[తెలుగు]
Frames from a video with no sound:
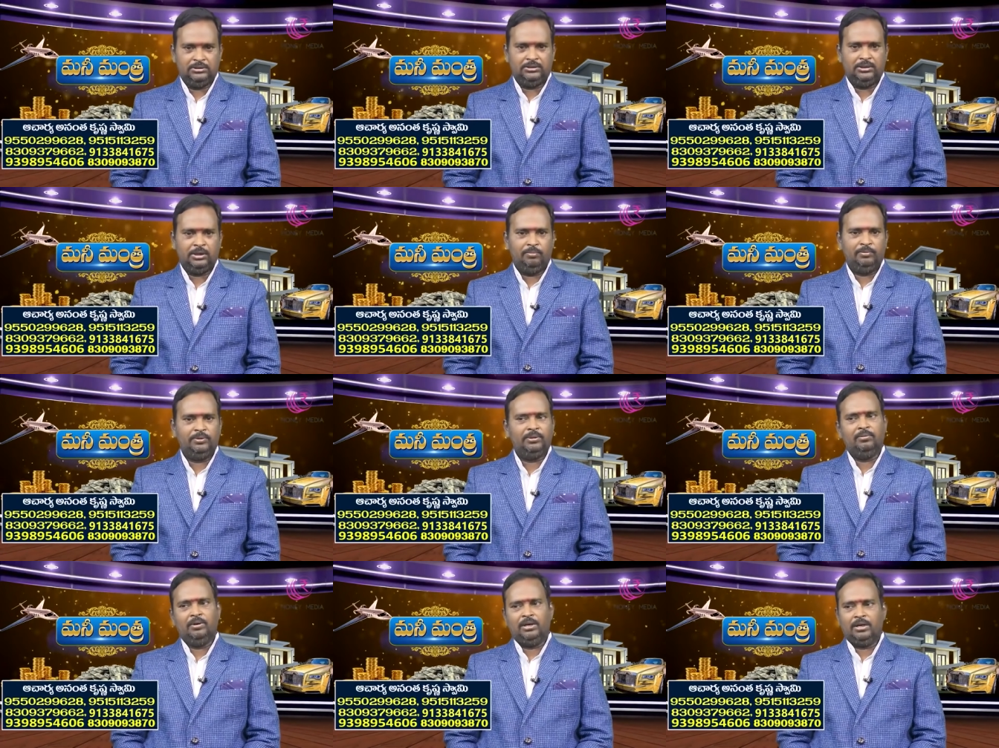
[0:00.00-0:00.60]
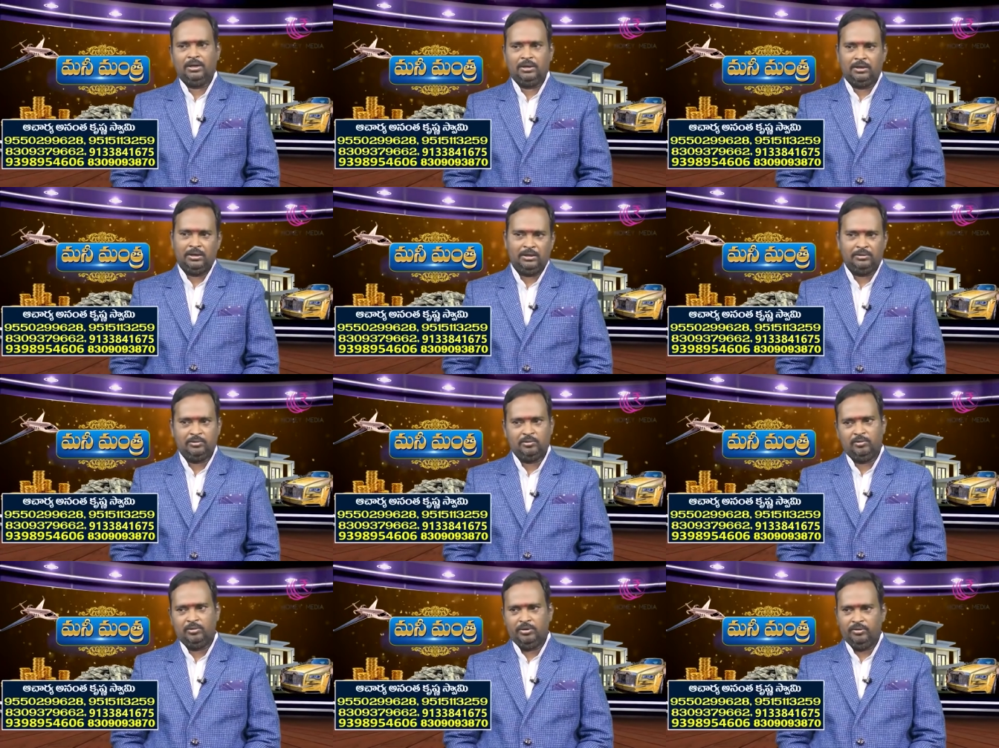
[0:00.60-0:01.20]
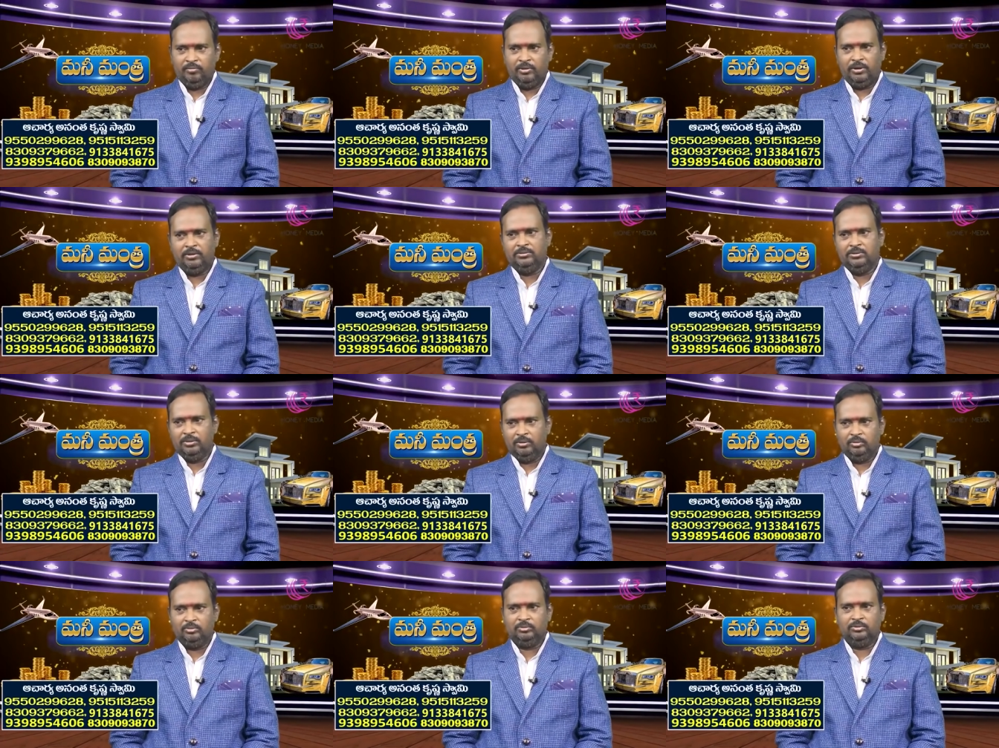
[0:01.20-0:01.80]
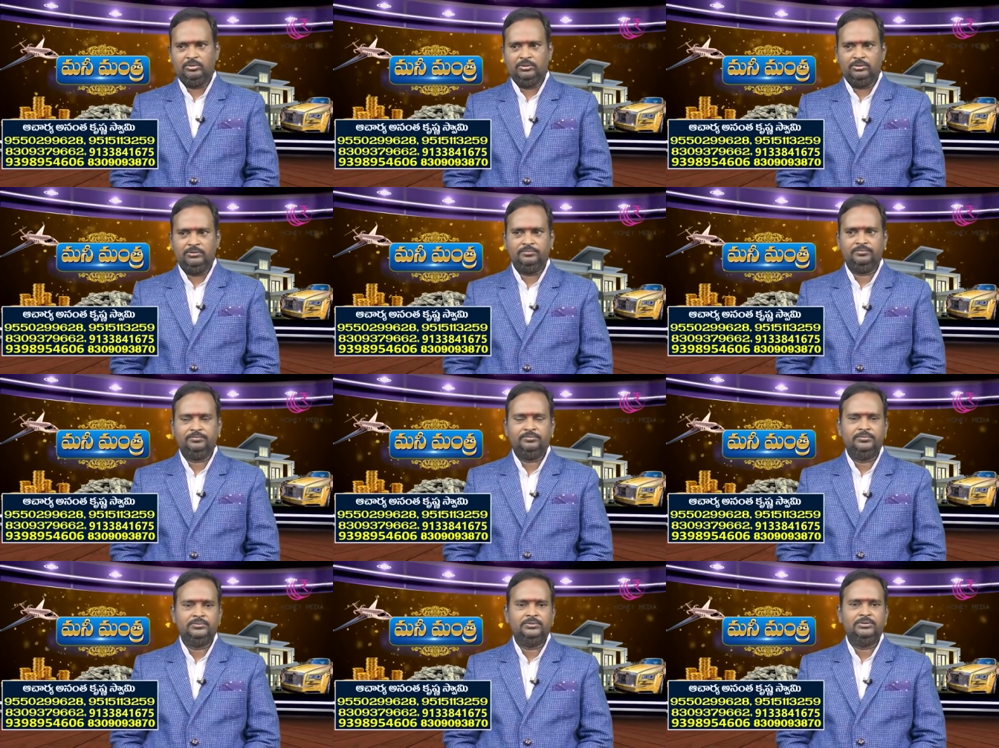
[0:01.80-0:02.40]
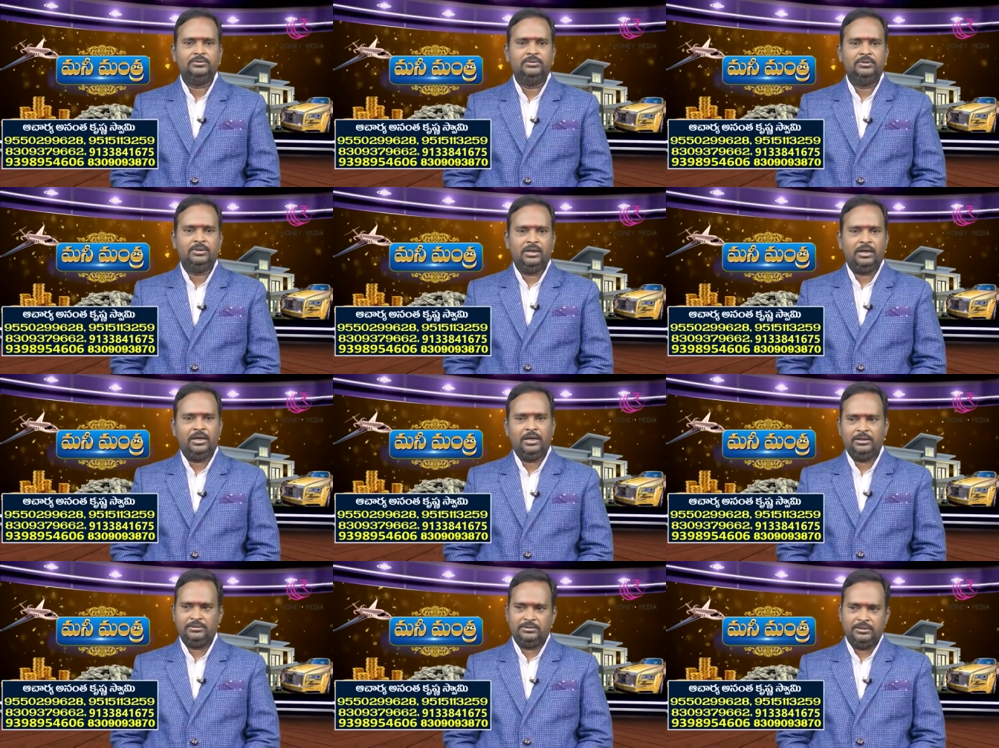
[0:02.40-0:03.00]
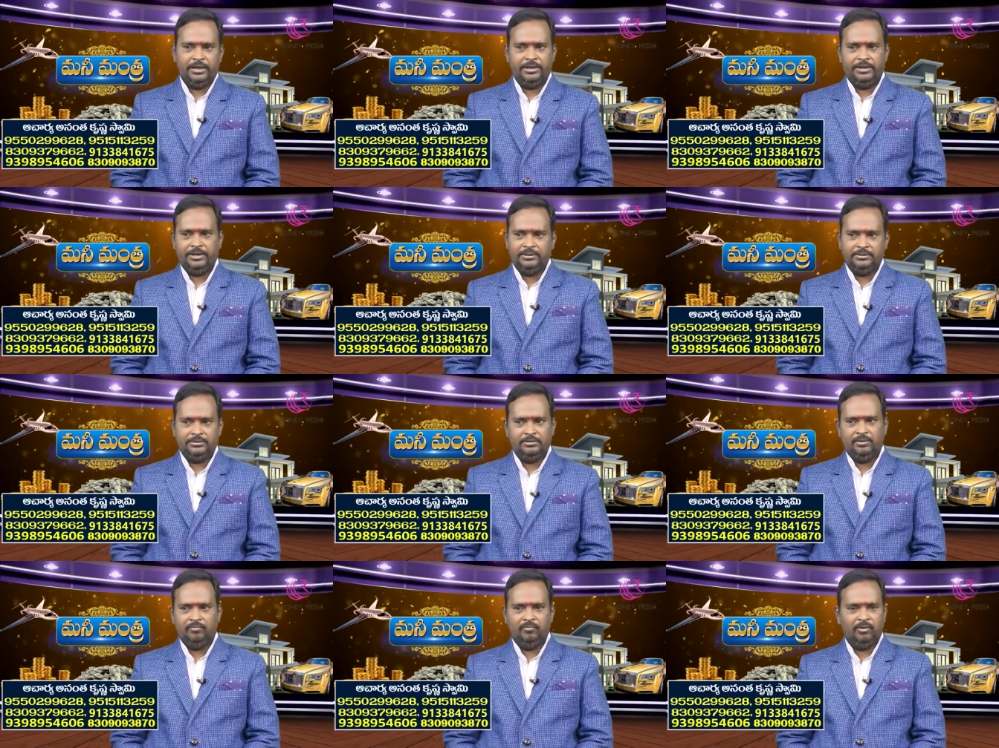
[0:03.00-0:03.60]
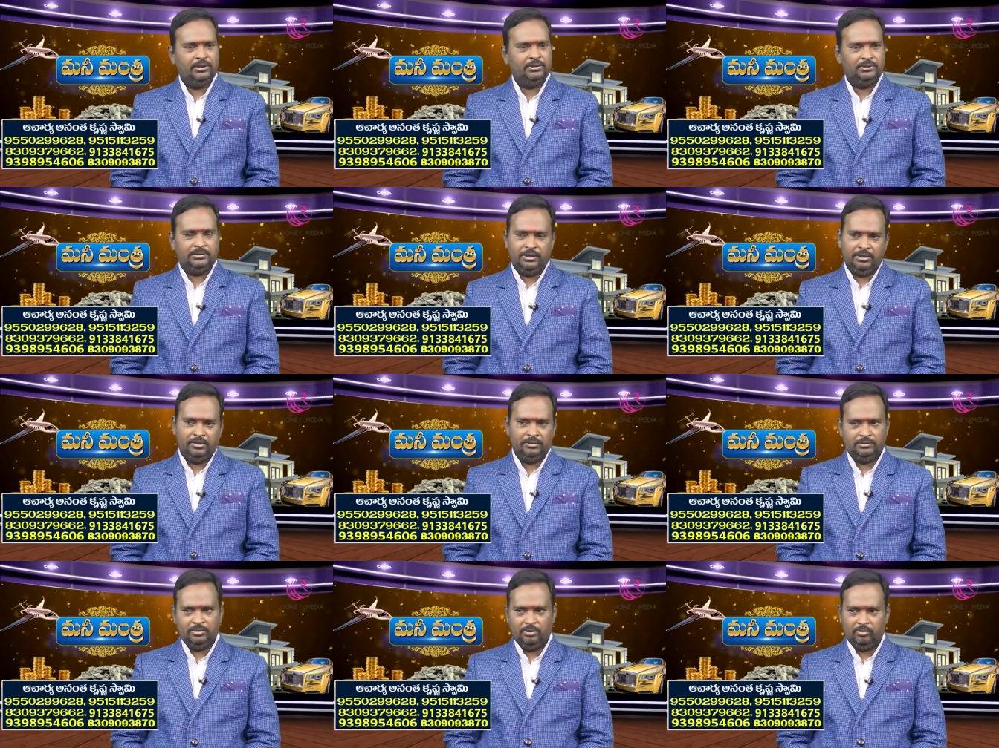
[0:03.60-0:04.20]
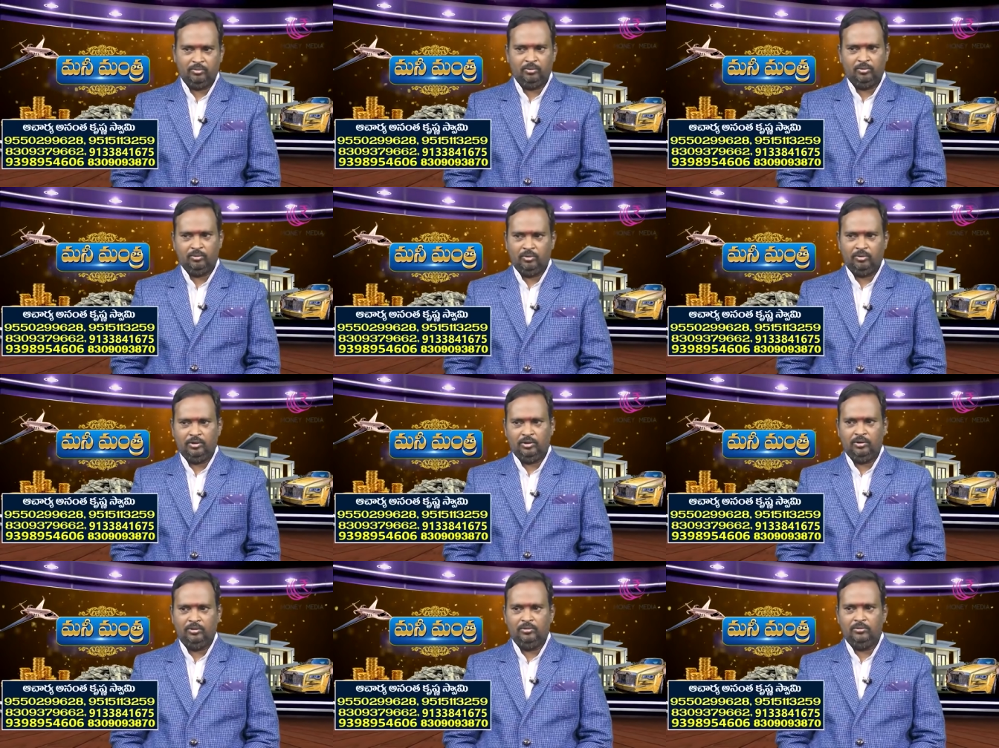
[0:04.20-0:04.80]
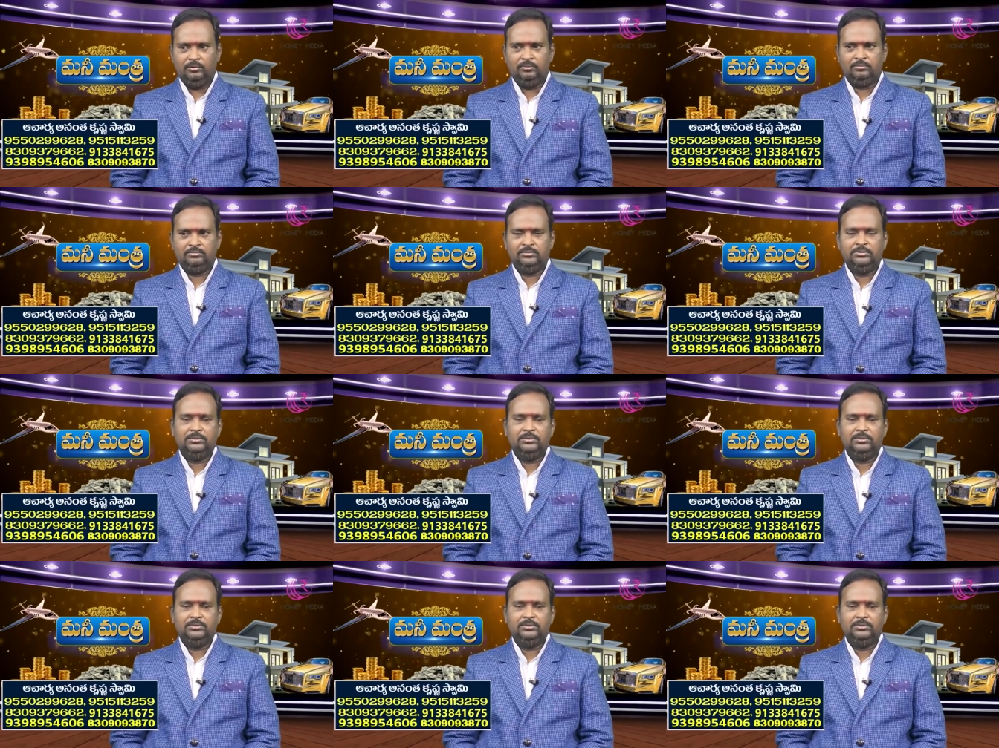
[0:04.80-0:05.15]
తీసుకురాకపోతే అక్కడ క్లాస్లో కూడా ఇవ్వడం జరుగుతుంది అలాగే శానిటైజ్ చేయడం అన్నీ చేయడం జరుగుతుంది హోటల్లో